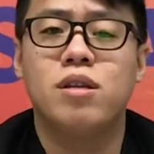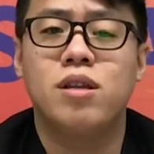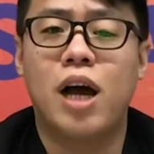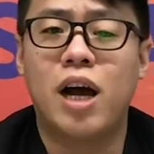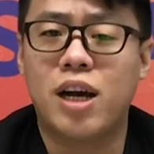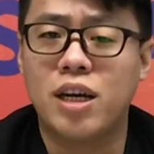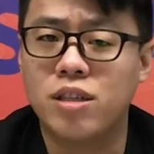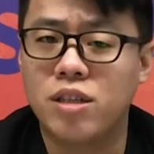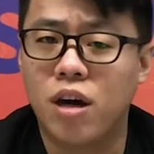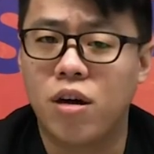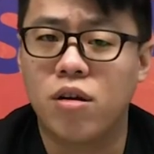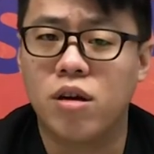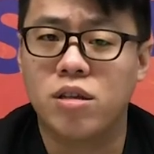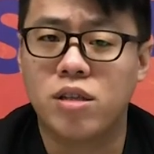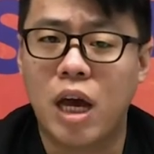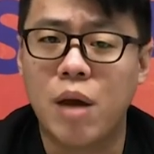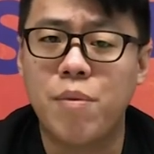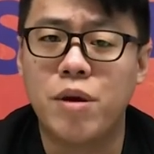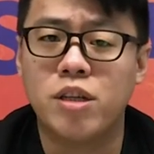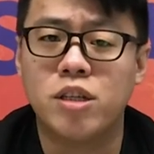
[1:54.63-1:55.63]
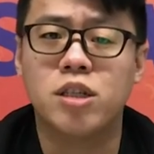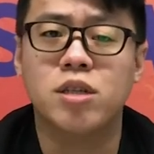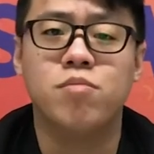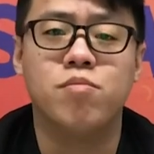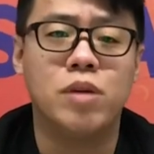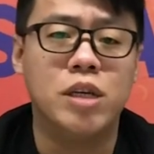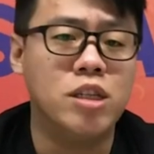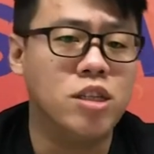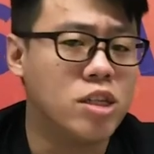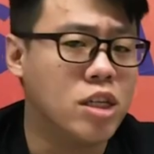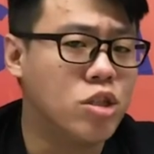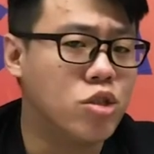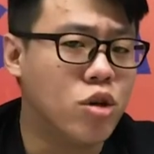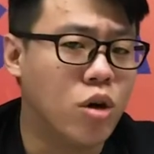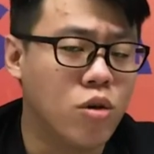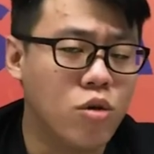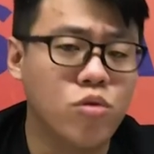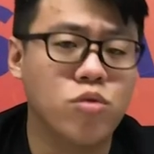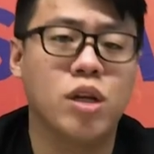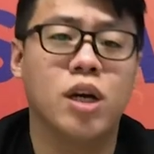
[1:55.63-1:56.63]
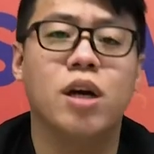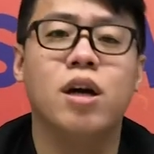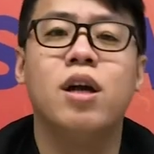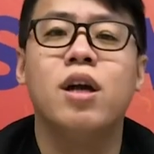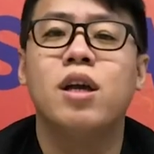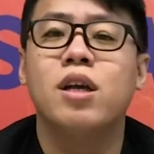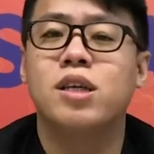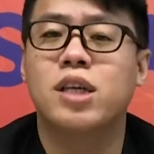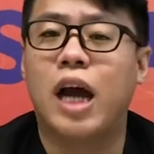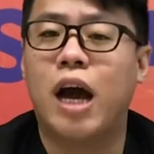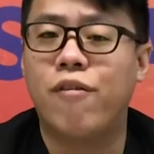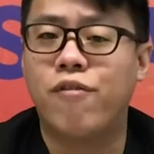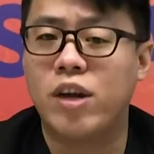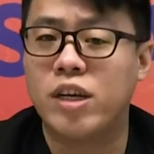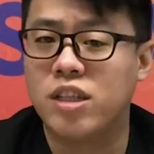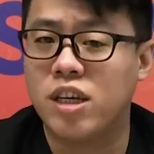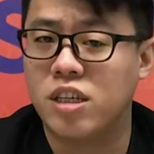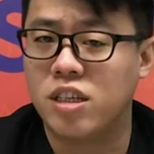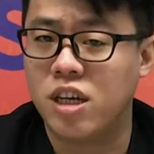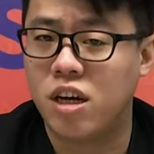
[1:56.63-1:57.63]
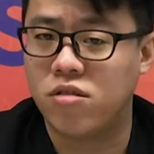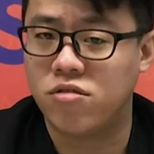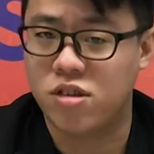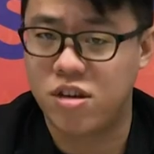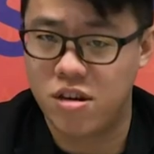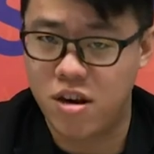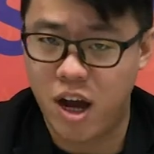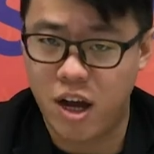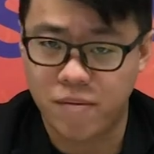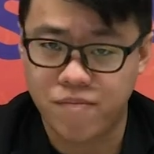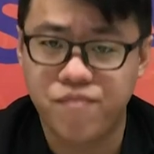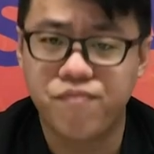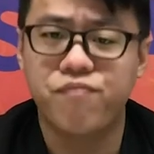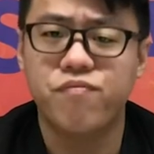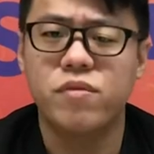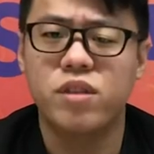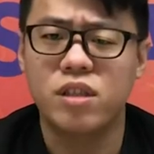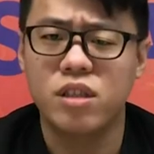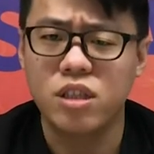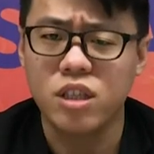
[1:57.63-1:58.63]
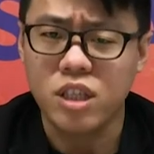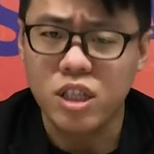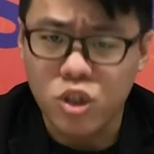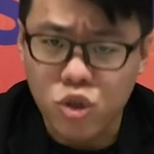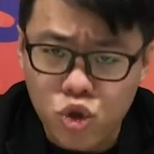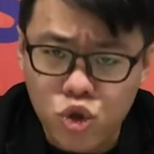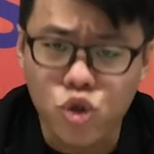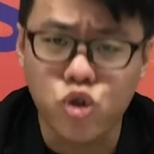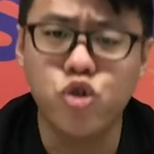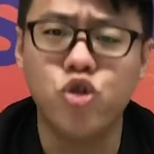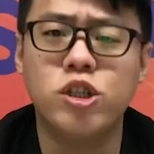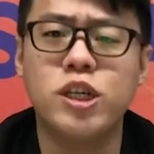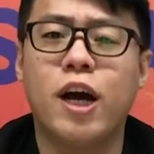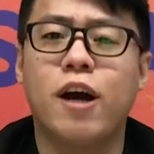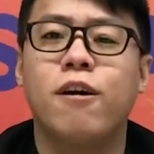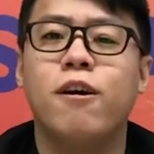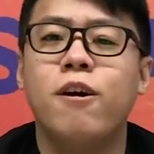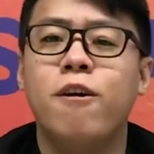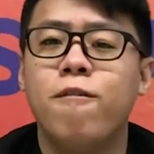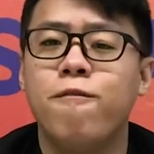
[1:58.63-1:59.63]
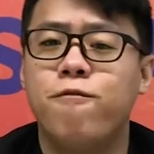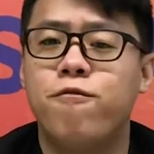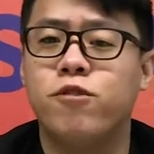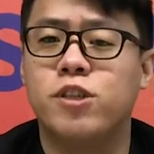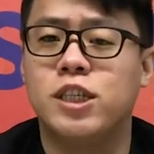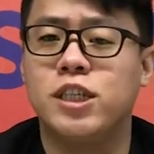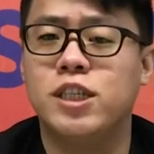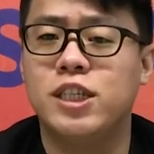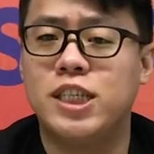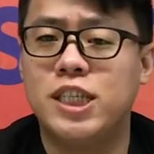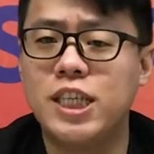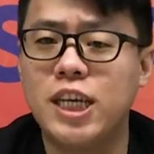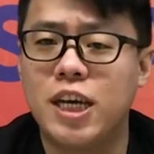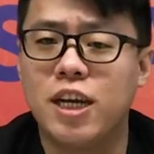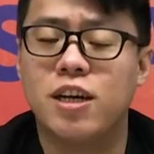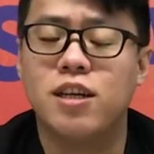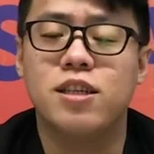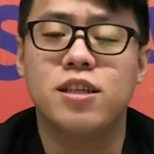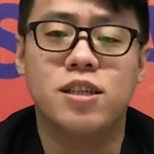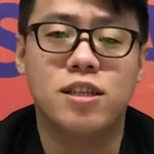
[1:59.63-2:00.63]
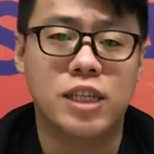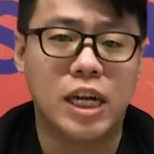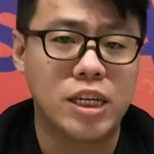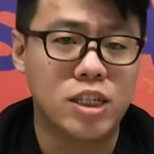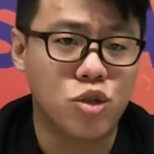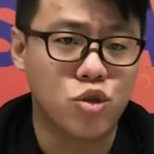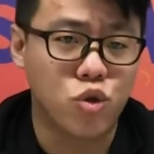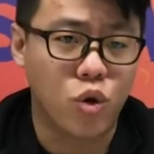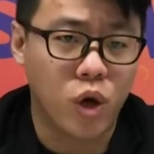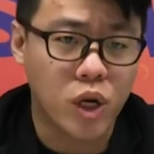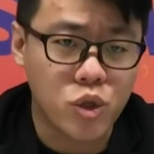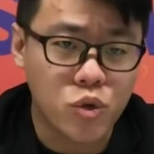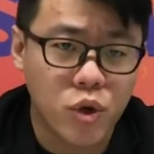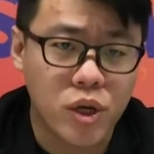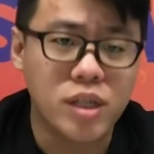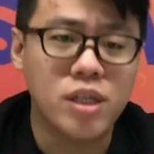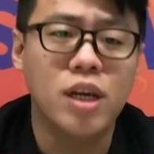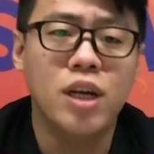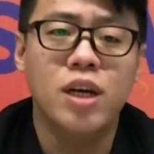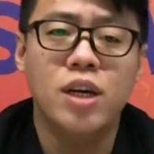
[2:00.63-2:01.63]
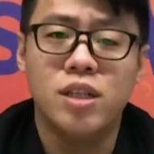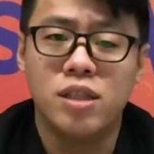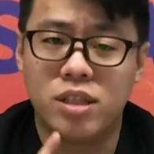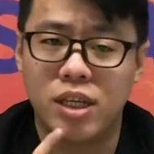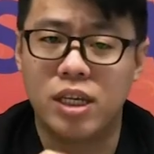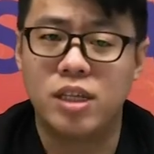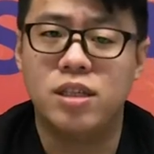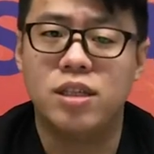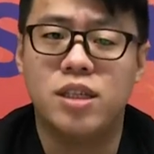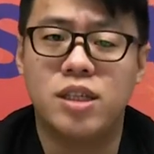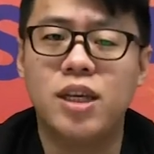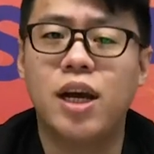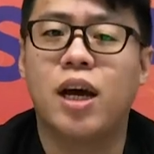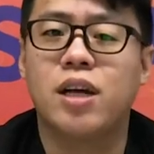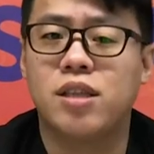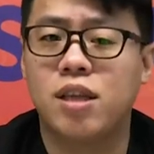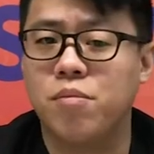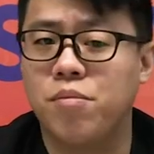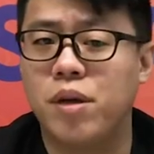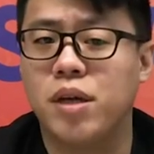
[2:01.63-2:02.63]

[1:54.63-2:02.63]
他看到了台北市民生东路的咖啡店要顶让，继续向父亲借了三十九万元顶下店